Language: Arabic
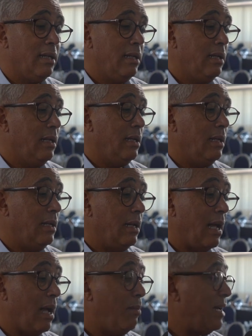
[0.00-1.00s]

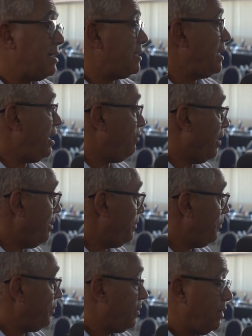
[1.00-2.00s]
الأخبار الزائفة
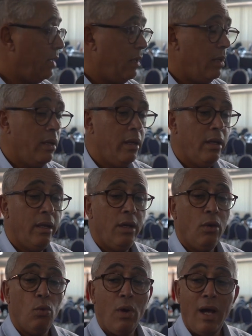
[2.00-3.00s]

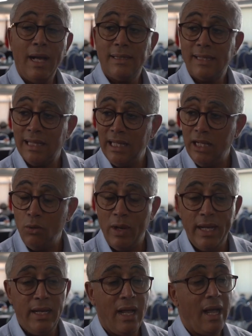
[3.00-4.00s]
والتضليل
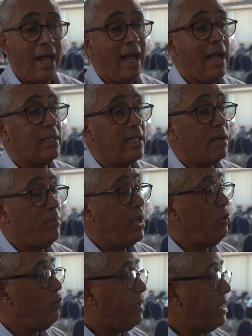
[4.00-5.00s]
وهي أخطر ما
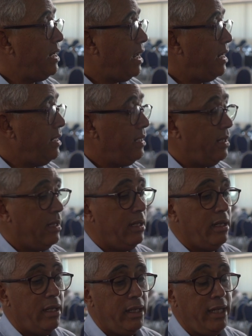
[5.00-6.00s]
يمكن أن
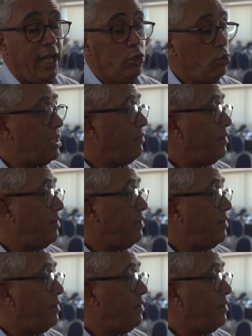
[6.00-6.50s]
آه، يحدث